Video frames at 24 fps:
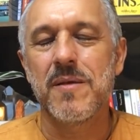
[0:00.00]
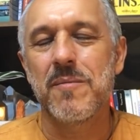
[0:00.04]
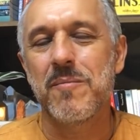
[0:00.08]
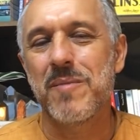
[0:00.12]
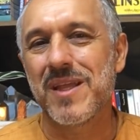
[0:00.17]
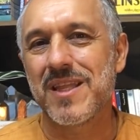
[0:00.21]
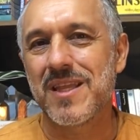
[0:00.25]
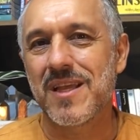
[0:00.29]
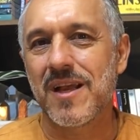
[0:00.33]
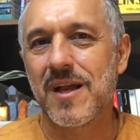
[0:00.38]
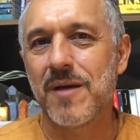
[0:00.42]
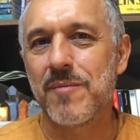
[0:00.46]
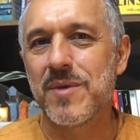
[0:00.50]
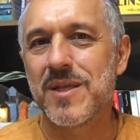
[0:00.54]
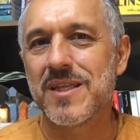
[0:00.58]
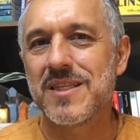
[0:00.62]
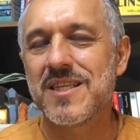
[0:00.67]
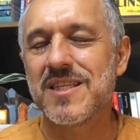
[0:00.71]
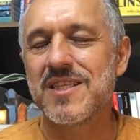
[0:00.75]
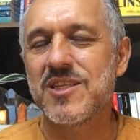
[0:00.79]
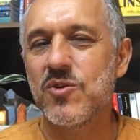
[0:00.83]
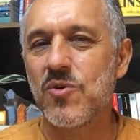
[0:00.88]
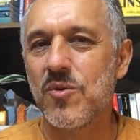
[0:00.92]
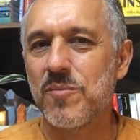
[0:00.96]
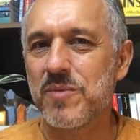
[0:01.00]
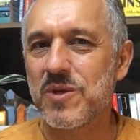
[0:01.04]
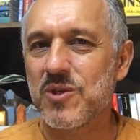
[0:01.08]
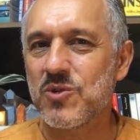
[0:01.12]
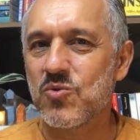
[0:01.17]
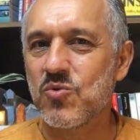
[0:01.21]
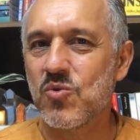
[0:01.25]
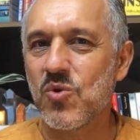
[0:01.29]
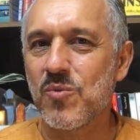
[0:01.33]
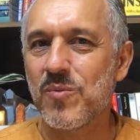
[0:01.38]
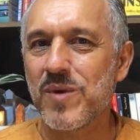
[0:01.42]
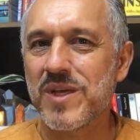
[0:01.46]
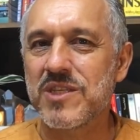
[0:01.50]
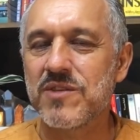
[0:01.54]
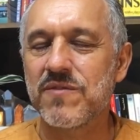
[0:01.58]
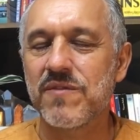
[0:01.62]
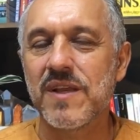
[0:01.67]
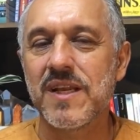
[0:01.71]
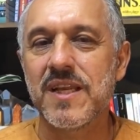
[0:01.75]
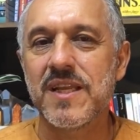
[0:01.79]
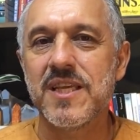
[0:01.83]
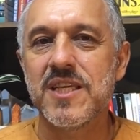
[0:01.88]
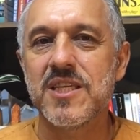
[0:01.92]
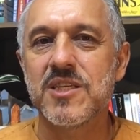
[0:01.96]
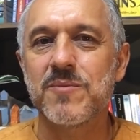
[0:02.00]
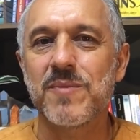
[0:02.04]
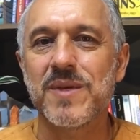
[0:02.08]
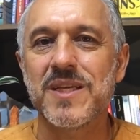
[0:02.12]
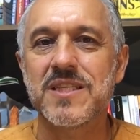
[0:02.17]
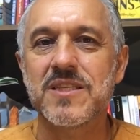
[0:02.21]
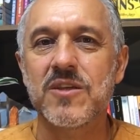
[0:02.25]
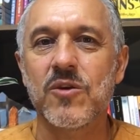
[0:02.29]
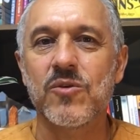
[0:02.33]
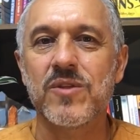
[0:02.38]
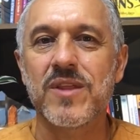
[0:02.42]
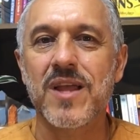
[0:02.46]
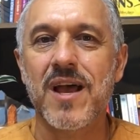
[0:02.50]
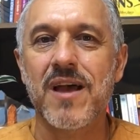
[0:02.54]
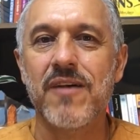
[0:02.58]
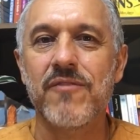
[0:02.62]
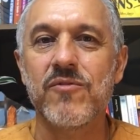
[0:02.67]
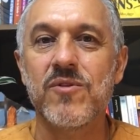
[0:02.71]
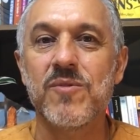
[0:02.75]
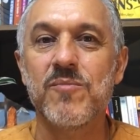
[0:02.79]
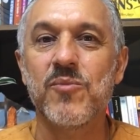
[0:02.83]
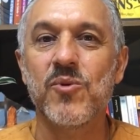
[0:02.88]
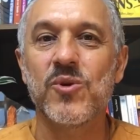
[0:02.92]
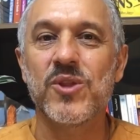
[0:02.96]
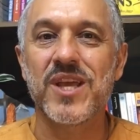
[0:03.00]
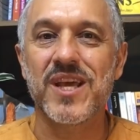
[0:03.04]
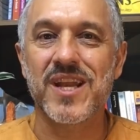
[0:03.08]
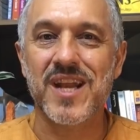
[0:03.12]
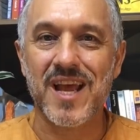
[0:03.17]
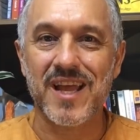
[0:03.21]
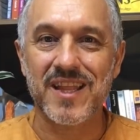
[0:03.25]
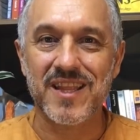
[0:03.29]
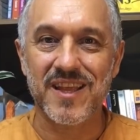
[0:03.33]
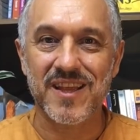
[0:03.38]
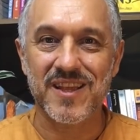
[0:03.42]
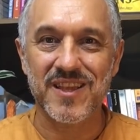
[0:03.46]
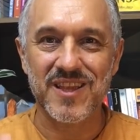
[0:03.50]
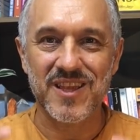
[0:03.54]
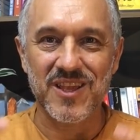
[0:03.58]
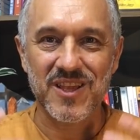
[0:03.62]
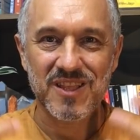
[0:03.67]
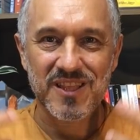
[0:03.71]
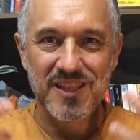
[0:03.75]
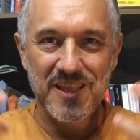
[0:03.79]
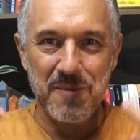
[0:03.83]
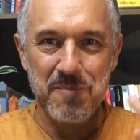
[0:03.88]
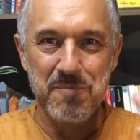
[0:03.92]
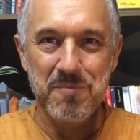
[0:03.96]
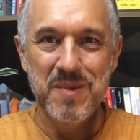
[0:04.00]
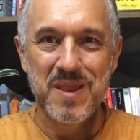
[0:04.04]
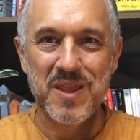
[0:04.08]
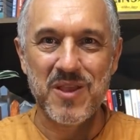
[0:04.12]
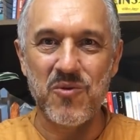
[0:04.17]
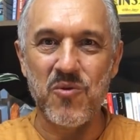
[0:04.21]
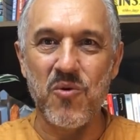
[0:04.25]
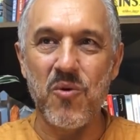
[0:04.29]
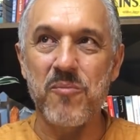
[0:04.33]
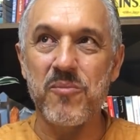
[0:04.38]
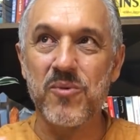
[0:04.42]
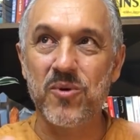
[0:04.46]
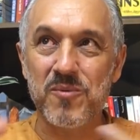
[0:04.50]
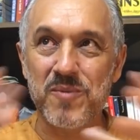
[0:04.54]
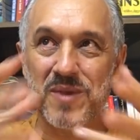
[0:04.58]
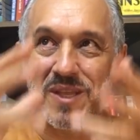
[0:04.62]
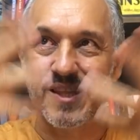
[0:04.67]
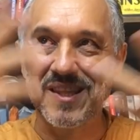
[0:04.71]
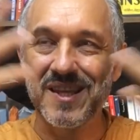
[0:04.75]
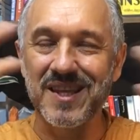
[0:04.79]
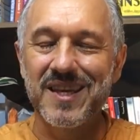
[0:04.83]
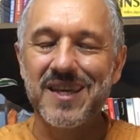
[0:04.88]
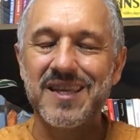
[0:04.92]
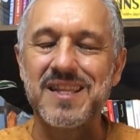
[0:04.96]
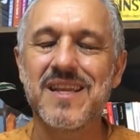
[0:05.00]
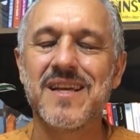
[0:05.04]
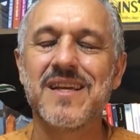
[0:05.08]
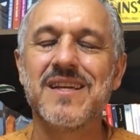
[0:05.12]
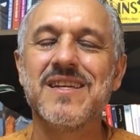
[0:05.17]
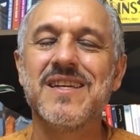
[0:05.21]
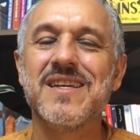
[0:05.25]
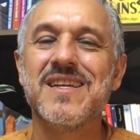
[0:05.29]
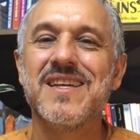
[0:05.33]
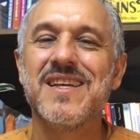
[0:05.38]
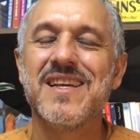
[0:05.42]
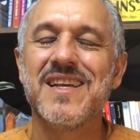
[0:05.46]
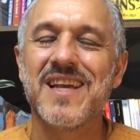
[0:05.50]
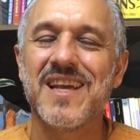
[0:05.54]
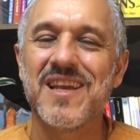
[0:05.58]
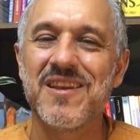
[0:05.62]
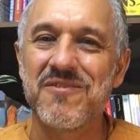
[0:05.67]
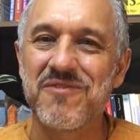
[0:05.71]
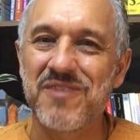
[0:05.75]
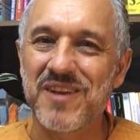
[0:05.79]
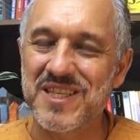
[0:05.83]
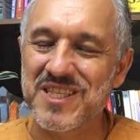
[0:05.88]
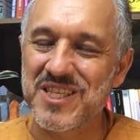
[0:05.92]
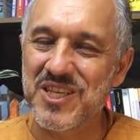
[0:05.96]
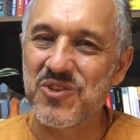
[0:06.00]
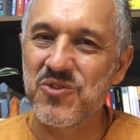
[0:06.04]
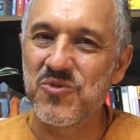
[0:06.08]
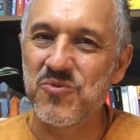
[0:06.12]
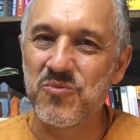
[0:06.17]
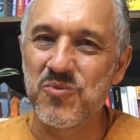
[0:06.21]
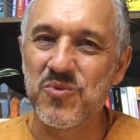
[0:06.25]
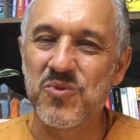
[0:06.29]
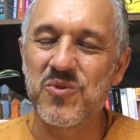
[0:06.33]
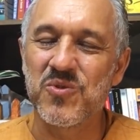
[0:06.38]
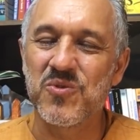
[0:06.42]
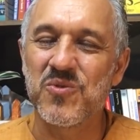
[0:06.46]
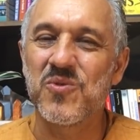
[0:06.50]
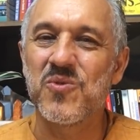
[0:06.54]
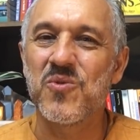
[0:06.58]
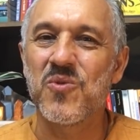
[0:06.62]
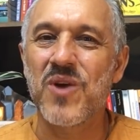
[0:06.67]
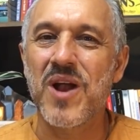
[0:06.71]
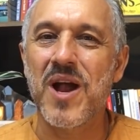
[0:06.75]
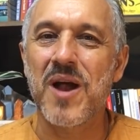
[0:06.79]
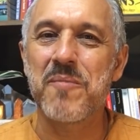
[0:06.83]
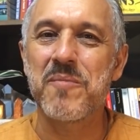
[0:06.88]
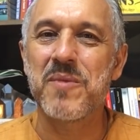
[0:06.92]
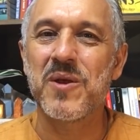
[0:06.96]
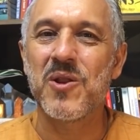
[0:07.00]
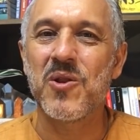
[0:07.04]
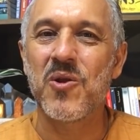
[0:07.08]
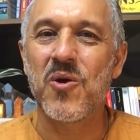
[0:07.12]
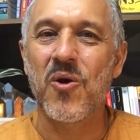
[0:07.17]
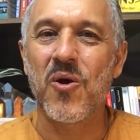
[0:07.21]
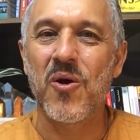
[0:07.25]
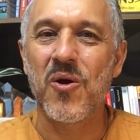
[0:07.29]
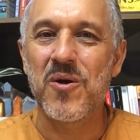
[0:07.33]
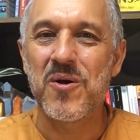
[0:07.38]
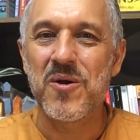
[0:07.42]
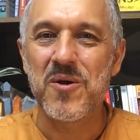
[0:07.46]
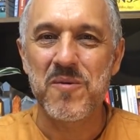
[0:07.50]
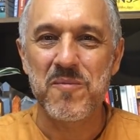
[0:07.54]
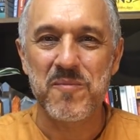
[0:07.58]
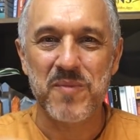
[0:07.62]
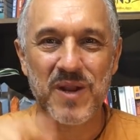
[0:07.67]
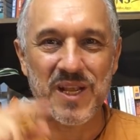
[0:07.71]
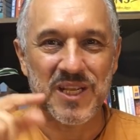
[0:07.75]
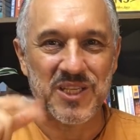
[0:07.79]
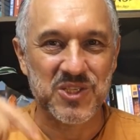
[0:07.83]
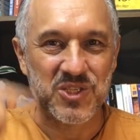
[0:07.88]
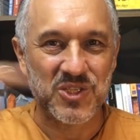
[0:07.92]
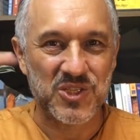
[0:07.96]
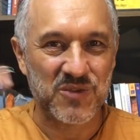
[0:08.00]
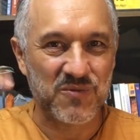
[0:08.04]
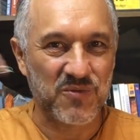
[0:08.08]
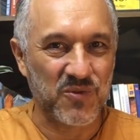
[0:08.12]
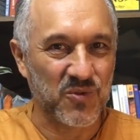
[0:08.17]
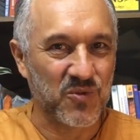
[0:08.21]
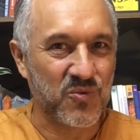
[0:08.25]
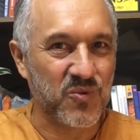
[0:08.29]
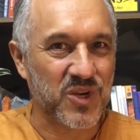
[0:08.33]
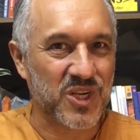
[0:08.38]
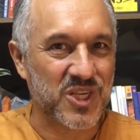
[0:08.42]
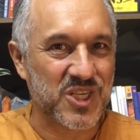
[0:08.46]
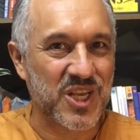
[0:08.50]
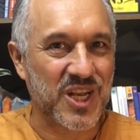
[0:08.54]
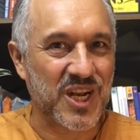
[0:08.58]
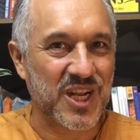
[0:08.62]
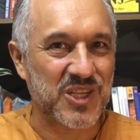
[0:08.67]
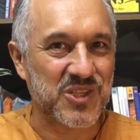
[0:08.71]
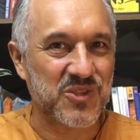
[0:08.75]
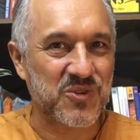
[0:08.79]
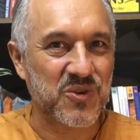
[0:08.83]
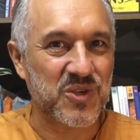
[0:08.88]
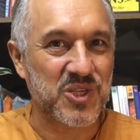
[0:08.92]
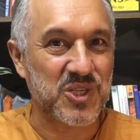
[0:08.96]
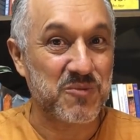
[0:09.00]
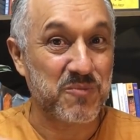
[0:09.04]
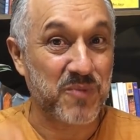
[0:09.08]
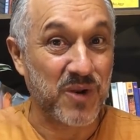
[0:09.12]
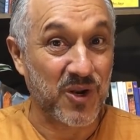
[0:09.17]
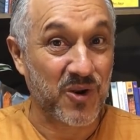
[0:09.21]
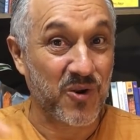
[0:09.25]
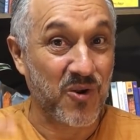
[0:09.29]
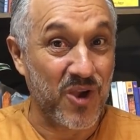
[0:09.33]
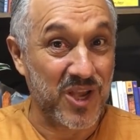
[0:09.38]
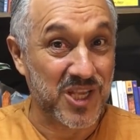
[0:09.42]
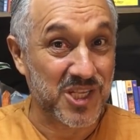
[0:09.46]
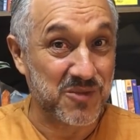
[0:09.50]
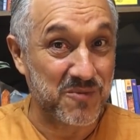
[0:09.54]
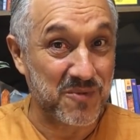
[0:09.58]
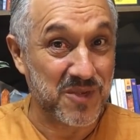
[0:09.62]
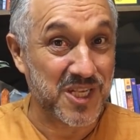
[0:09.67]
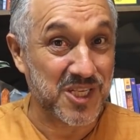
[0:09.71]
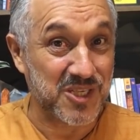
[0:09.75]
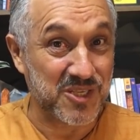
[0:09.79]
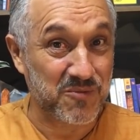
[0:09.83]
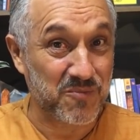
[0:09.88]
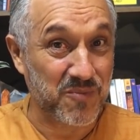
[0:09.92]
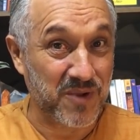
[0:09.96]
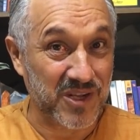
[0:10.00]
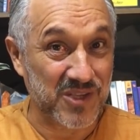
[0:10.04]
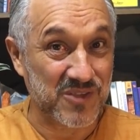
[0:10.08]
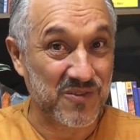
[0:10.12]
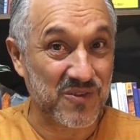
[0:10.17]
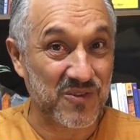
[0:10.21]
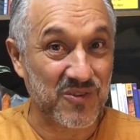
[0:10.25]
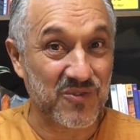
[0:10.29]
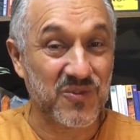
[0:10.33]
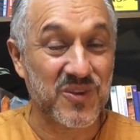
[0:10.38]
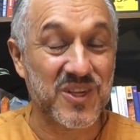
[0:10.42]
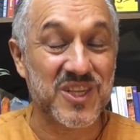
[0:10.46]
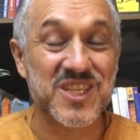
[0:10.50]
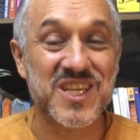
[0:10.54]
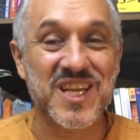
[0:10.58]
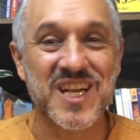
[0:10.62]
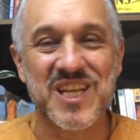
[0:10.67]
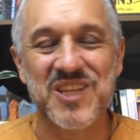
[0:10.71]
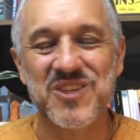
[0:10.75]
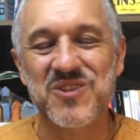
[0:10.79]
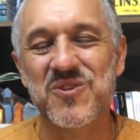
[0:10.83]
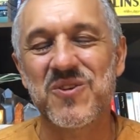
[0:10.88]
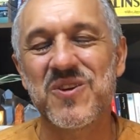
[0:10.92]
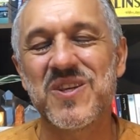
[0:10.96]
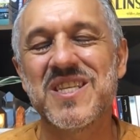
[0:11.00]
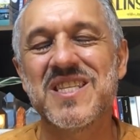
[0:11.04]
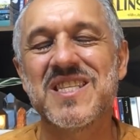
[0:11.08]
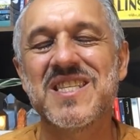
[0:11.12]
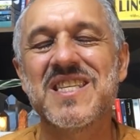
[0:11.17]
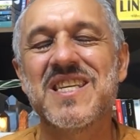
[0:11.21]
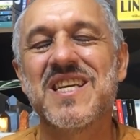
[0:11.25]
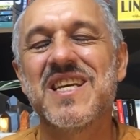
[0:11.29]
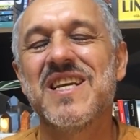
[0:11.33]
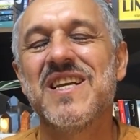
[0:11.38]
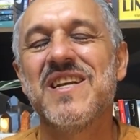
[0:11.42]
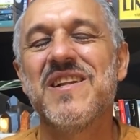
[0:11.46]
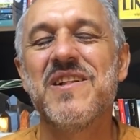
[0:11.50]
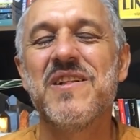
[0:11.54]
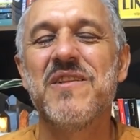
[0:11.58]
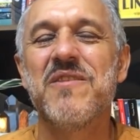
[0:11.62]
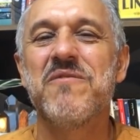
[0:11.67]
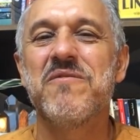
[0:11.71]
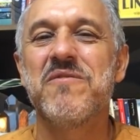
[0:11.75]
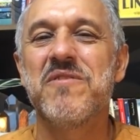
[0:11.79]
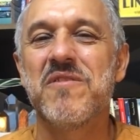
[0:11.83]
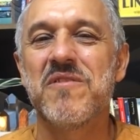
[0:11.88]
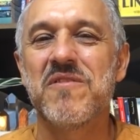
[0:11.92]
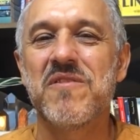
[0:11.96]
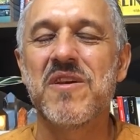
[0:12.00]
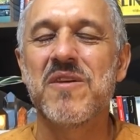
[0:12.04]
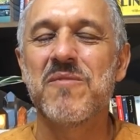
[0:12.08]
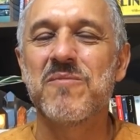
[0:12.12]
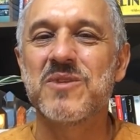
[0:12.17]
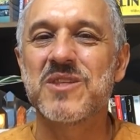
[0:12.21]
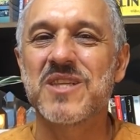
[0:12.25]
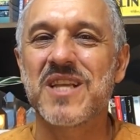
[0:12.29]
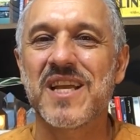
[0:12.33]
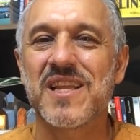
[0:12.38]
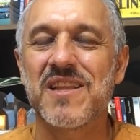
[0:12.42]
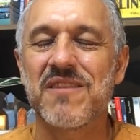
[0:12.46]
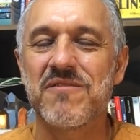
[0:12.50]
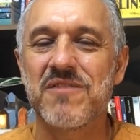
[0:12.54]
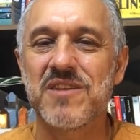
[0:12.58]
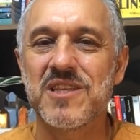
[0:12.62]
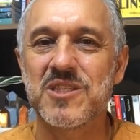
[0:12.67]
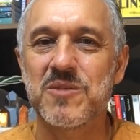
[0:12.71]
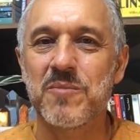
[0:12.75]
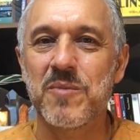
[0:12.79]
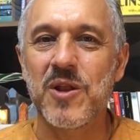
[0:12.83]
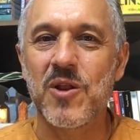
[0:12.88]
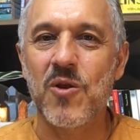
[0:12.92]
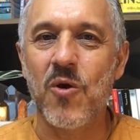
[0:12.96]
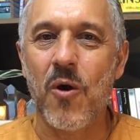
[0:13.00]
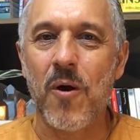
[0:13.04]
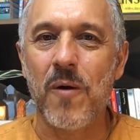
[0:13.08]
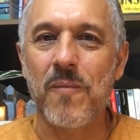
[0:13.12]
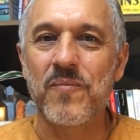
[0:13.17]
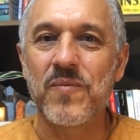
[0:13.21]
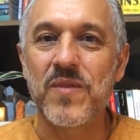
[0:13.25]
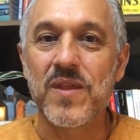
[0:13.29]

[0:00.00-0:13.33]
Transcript: medicamentos e ser uma pessoa mais feliz, mais saudável, empoderada e também comprometida em fazer do mundo um lugar melhor para as futuras gerações, para nós mesmos, para as futuras gerações vivermos cada vez melhor.